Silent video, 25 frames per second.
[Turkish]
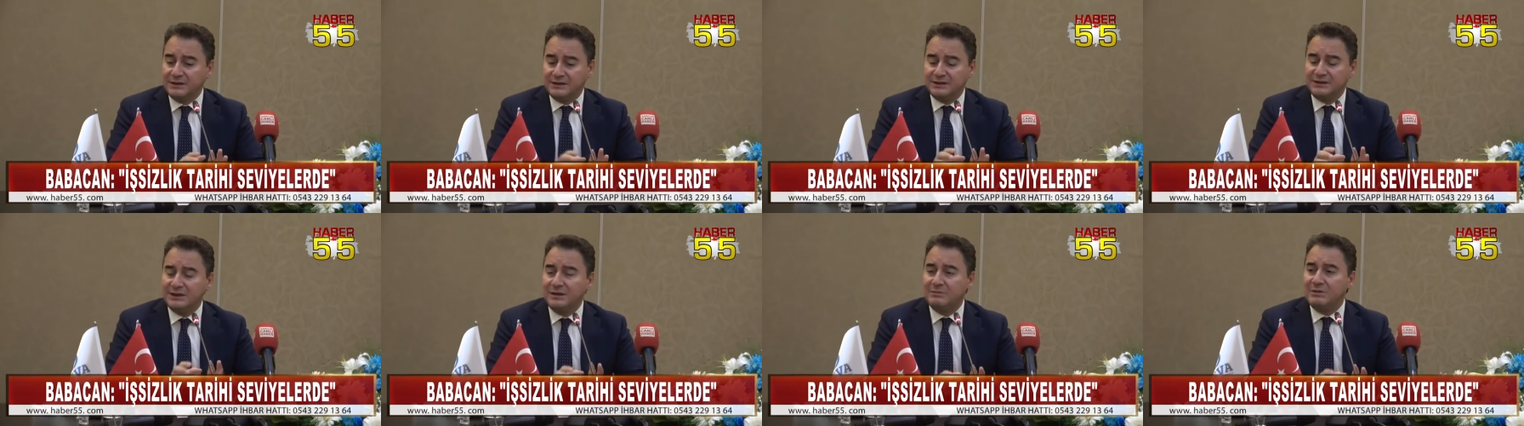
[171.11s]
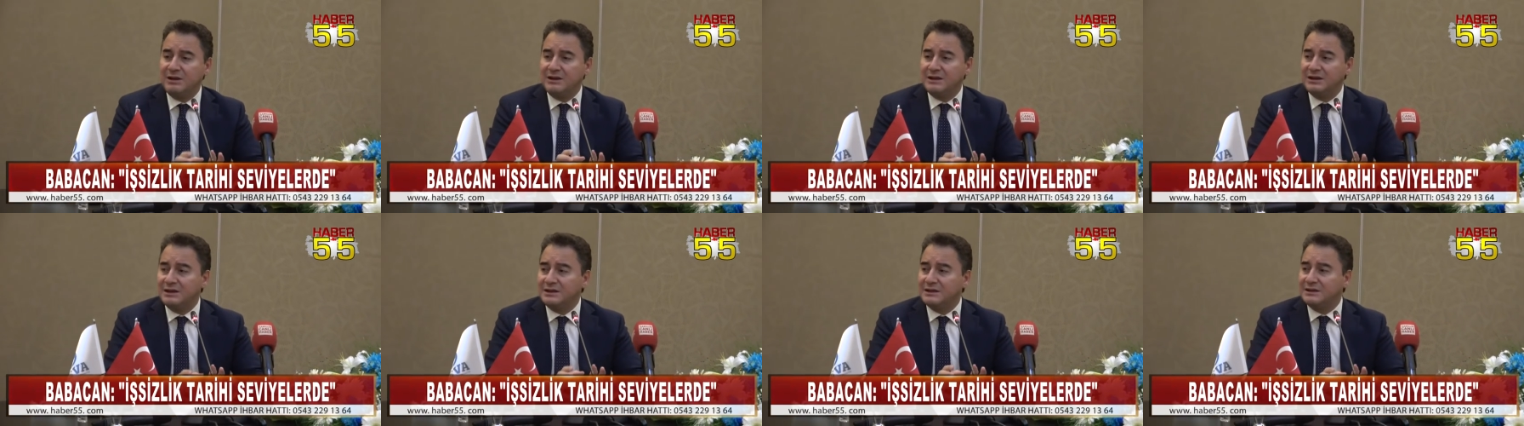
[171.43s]

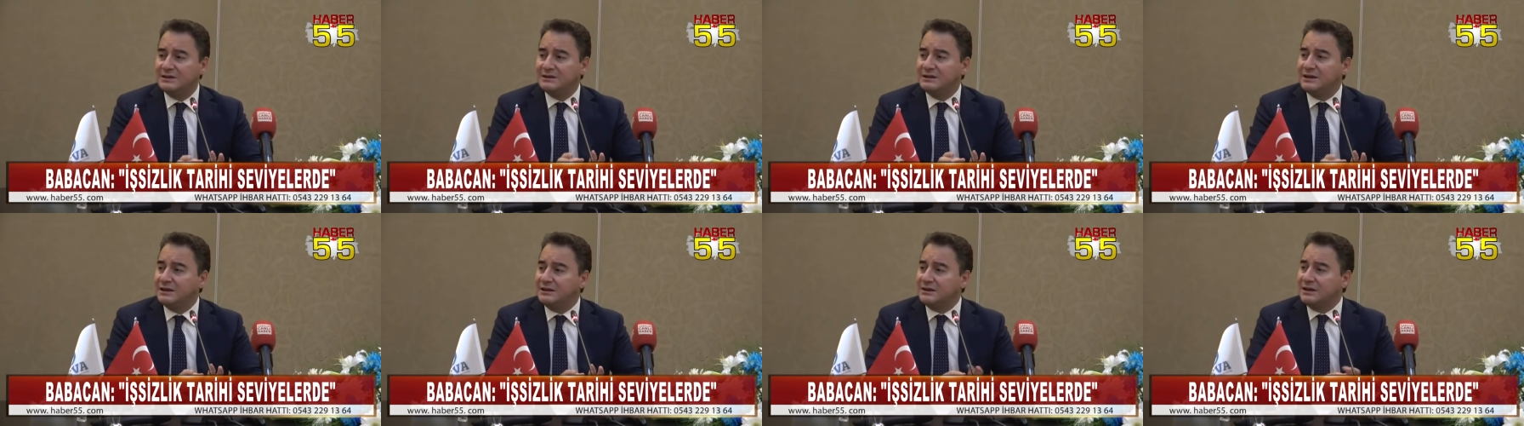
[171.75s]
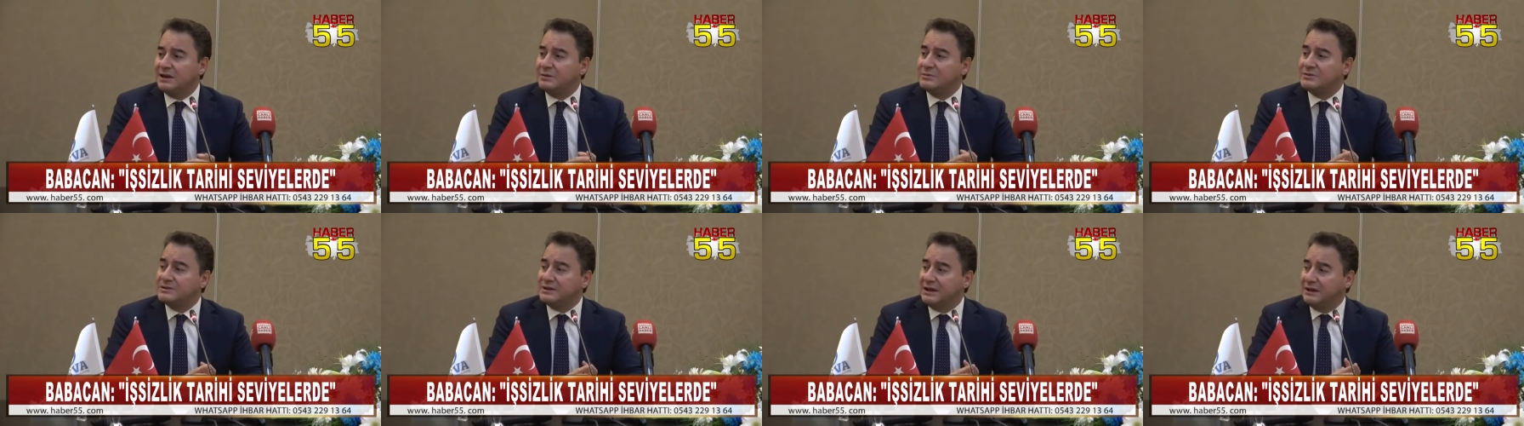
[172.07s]
temelleri
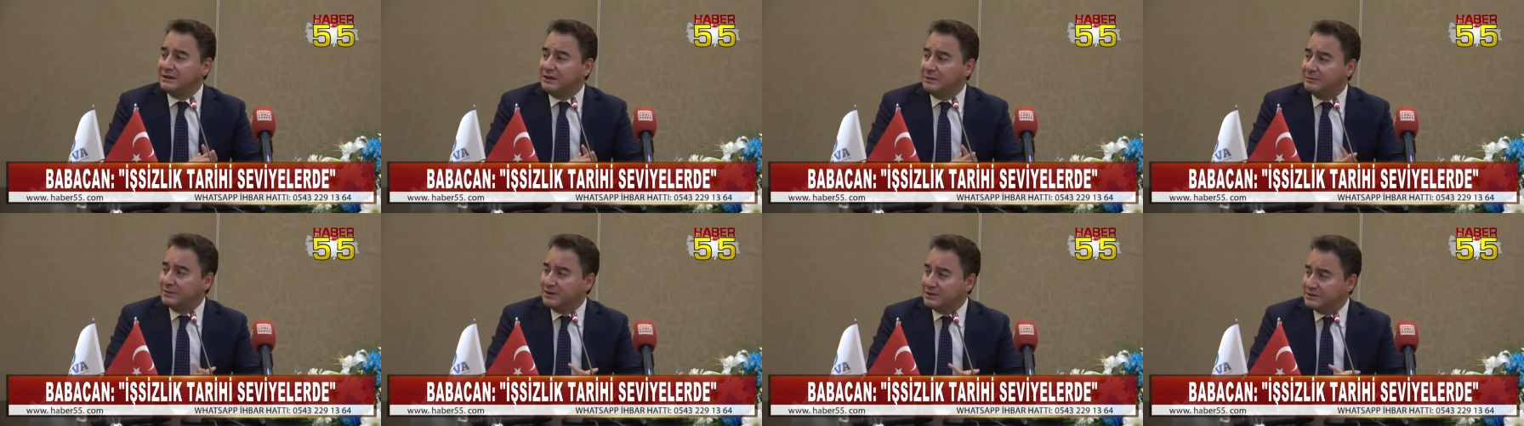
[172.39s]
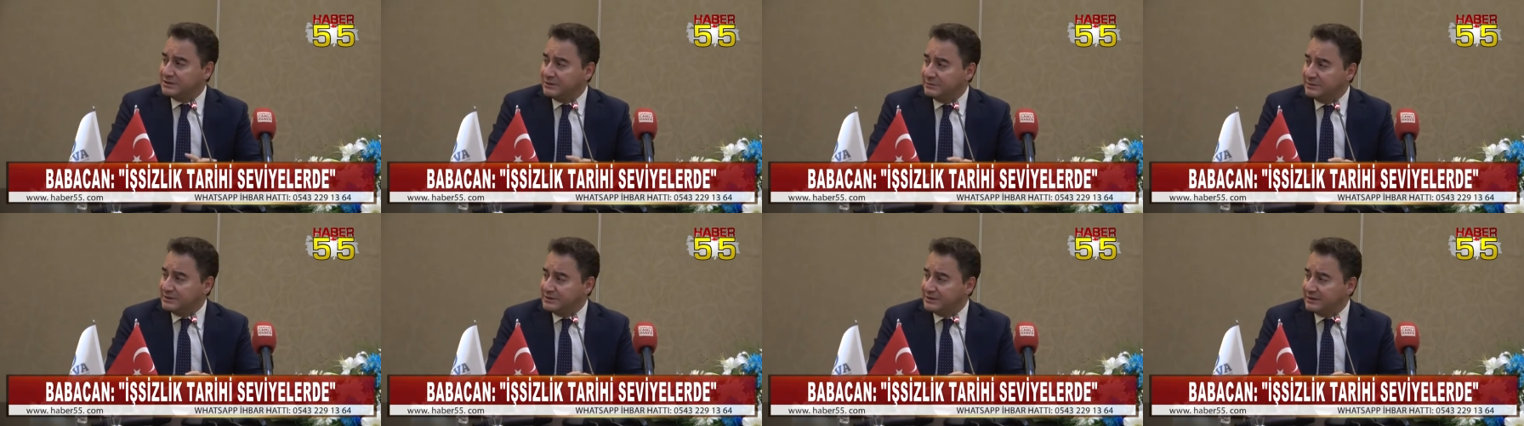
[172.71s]
tekrar bir
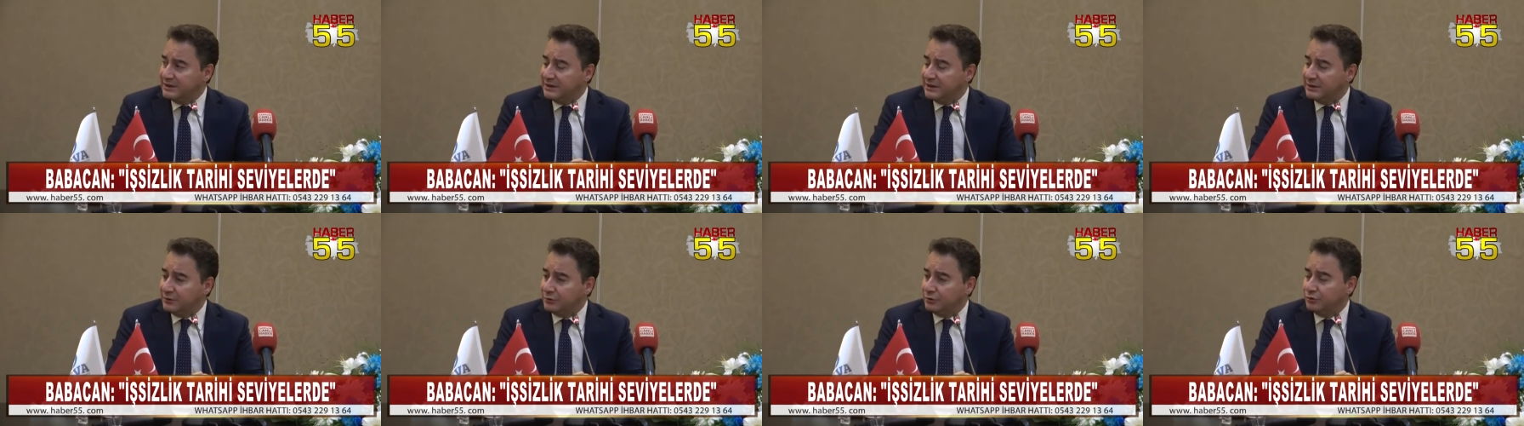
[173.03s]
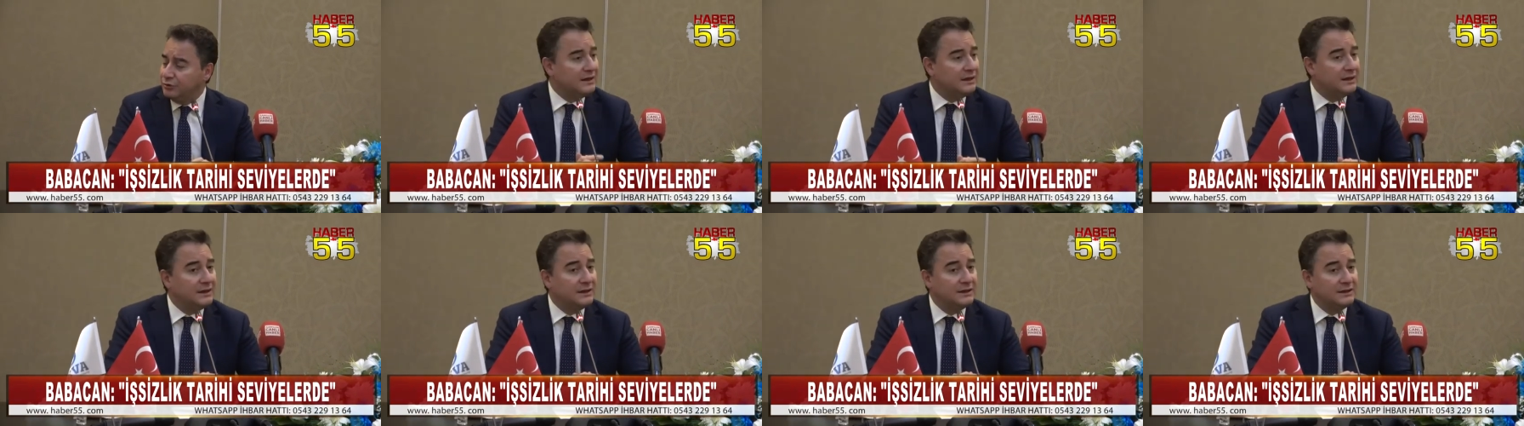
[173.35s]
sağlamlaştırması
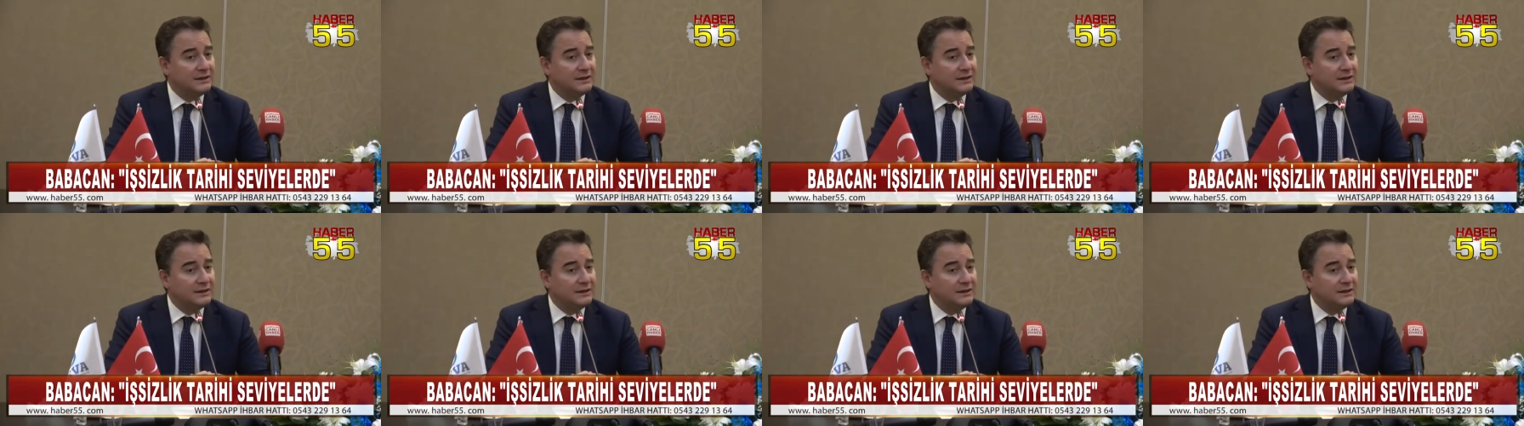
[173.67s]
gerekiyor.